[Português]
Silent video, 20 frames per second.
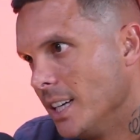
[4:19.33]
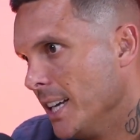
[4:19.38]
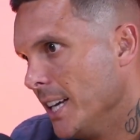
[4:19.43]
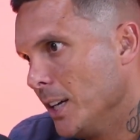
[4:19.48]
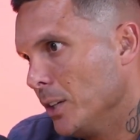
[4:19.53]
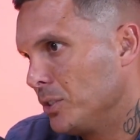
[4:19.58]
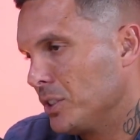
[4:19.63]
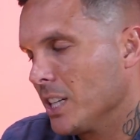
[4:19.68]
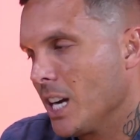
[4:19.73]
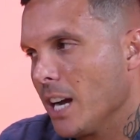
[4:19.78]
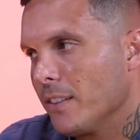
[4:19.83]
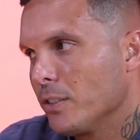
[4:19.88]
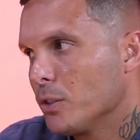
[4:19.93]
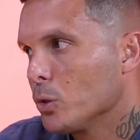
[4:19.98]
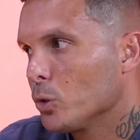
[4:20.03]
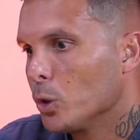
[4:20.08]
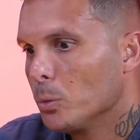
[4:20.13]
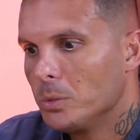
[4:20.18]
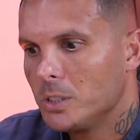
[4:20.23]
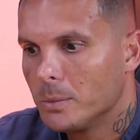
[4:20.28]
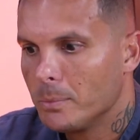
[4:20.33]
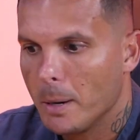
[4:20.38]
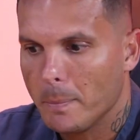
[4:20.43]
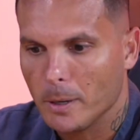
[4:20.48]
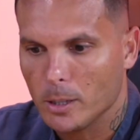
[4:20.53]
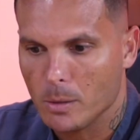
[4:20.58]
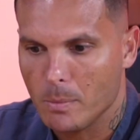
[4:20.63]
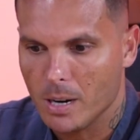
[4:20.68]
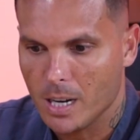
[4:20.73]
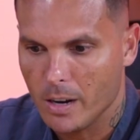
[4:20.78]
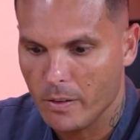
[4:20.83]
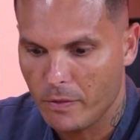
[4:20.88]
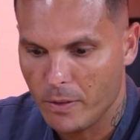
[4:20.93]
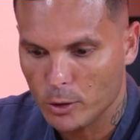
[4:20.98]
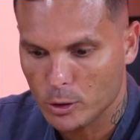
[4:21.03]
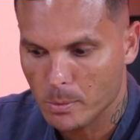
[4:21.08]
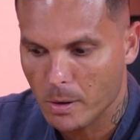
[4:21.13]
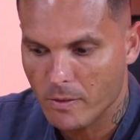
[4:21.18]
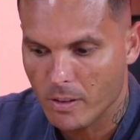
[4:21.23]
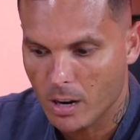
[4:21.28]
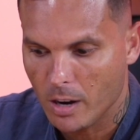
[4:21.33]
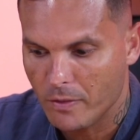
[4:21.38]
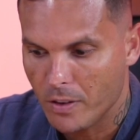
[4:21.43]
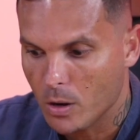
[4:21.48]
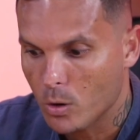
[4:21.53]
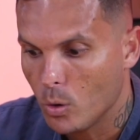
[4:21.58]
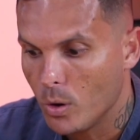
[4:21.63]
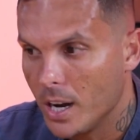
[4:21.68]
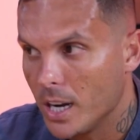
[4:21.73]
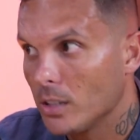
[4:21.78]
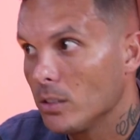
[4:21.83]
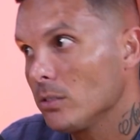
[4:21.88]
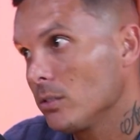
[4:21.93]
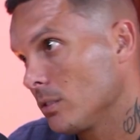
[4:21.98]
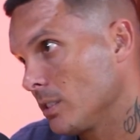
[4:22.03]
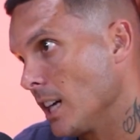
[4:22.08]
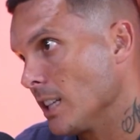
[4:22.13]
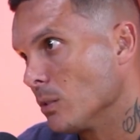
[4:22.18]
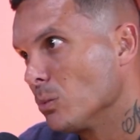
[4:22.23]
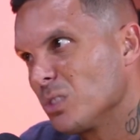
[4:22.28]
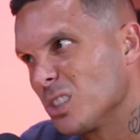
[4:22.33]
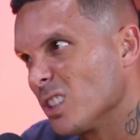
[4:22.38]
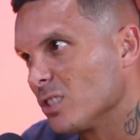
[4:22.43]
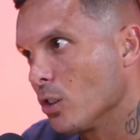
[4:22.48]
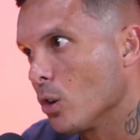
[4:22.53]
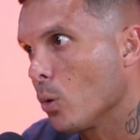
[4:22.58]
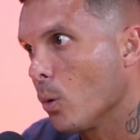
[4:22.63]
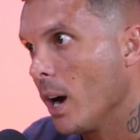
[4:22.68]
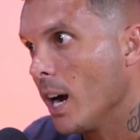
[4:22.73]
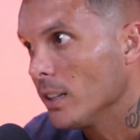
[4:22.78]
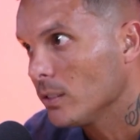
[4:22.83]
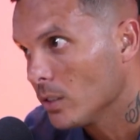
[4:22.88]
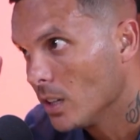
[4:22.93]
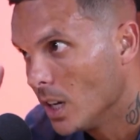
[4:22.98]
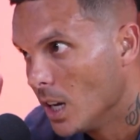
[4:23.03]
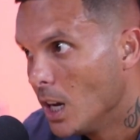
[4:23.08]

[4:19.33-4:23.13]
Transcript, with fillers: Chegava no clube de manhã para tomar café, eu tomava café correndo, cada um tinha seu quarto,